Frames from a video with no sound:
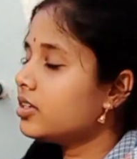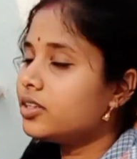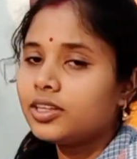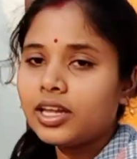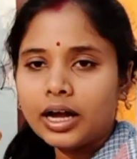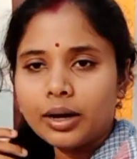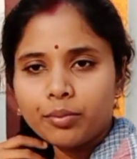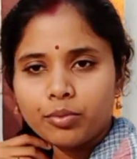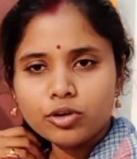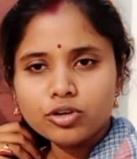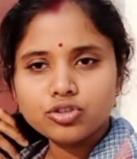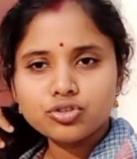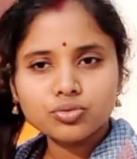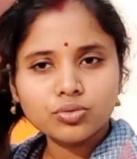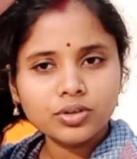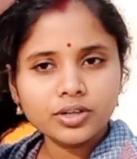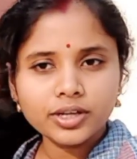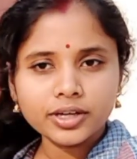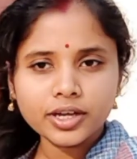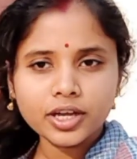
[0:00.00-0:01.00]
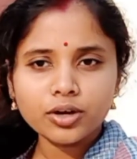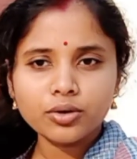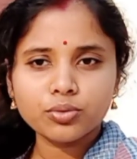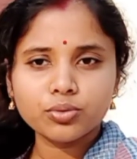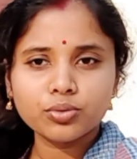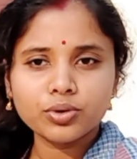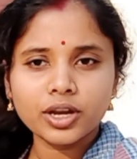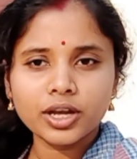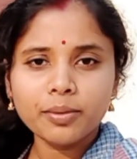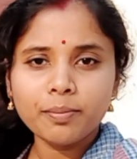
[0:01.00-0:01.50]
তারপর চুলটাকে
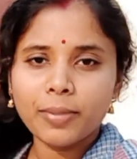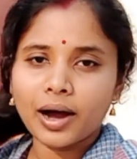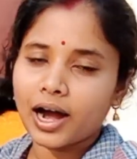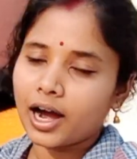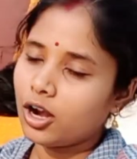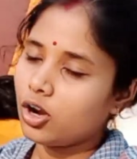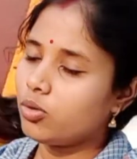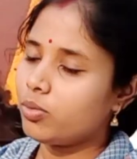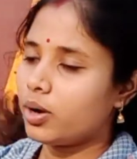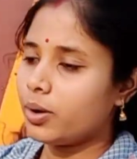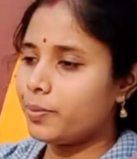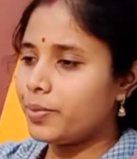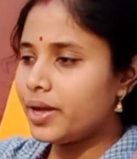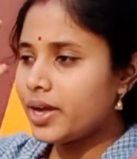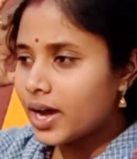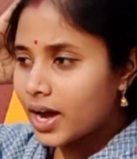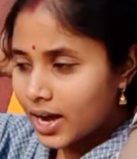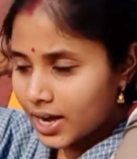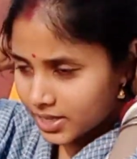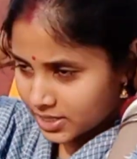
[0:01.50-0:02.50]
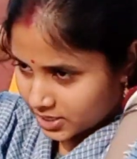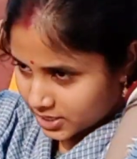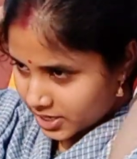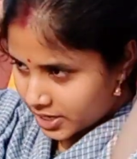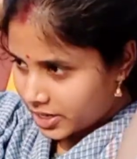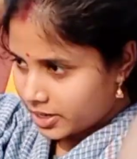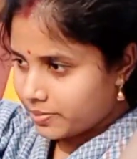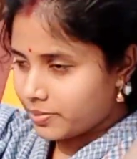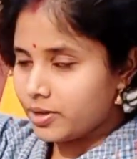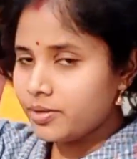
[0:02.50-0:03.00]
খুলে ভালোভাবে আঁচড়ে
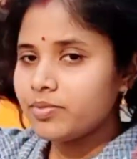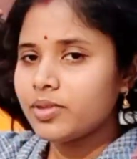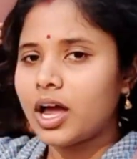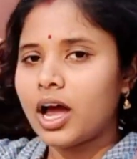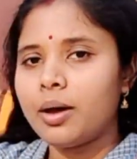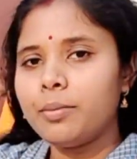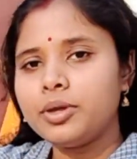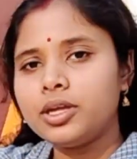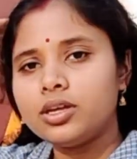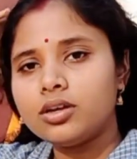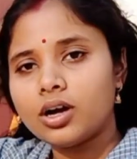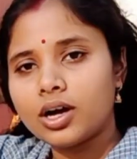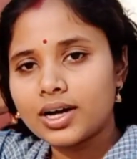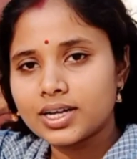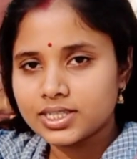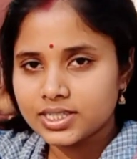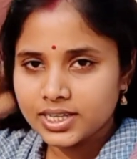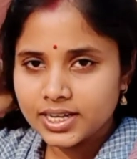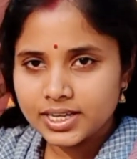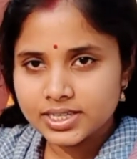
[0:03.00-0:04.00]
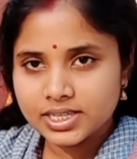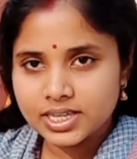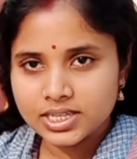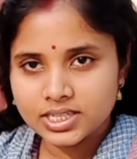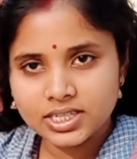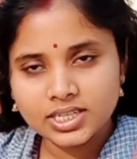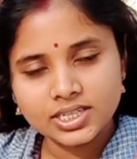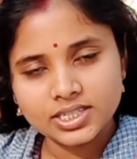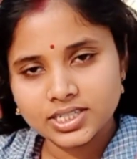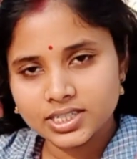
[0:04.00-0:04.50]
নেবে আমি আঁচড়ে এসেছি
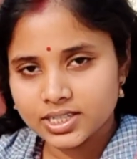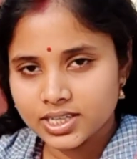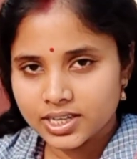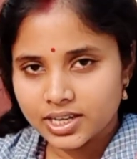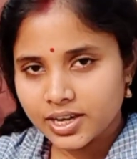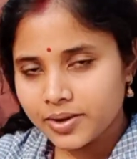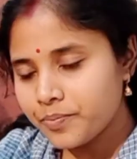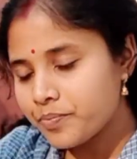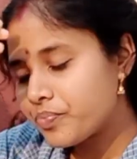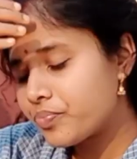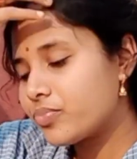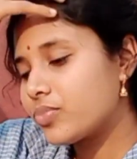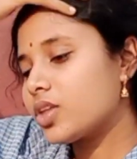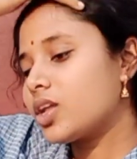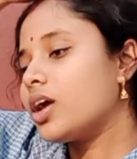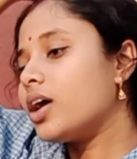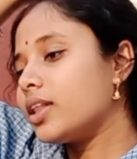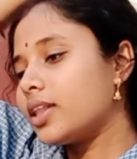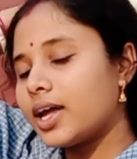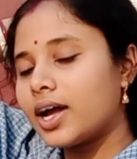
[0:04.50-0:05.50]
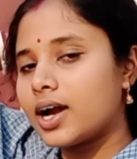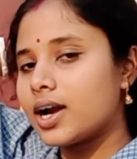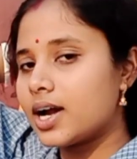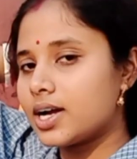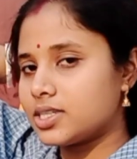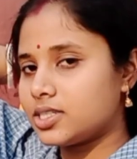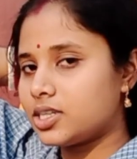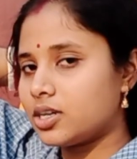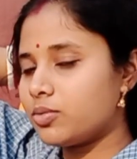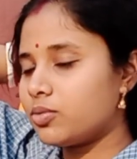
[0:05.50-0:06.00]
নিচে থেকে তাই আর
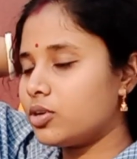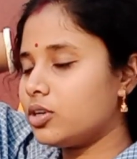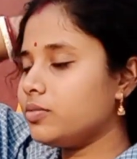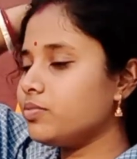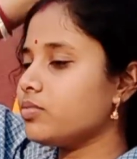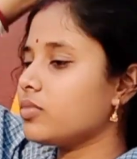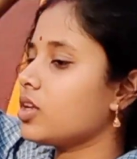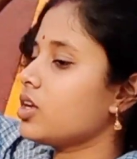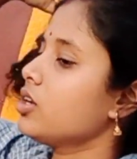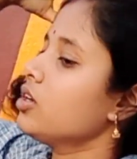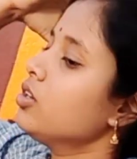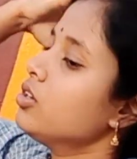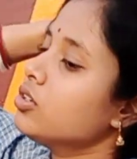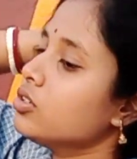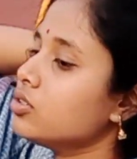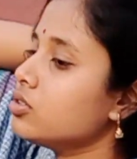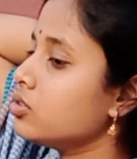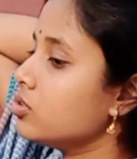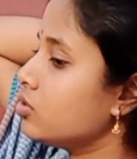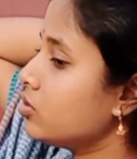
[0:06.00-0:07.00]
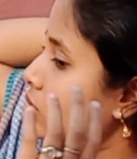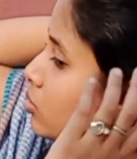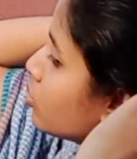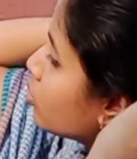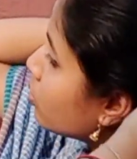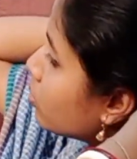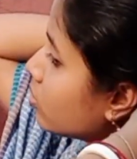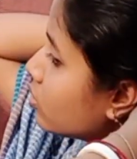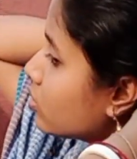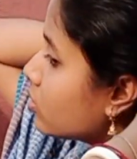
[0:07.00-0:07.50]
আঁচড়াবো না তো
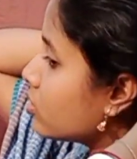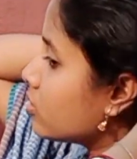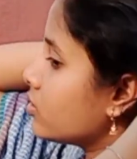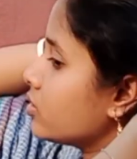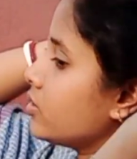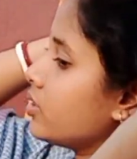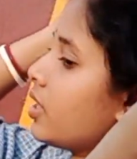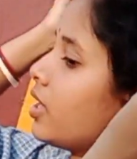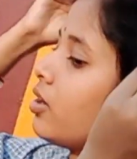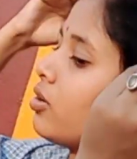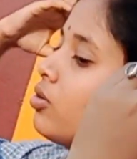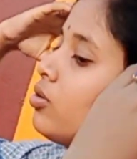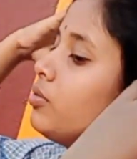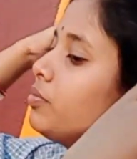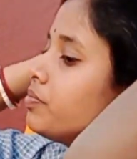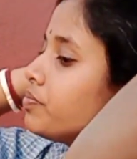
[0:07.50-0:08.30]
দেখো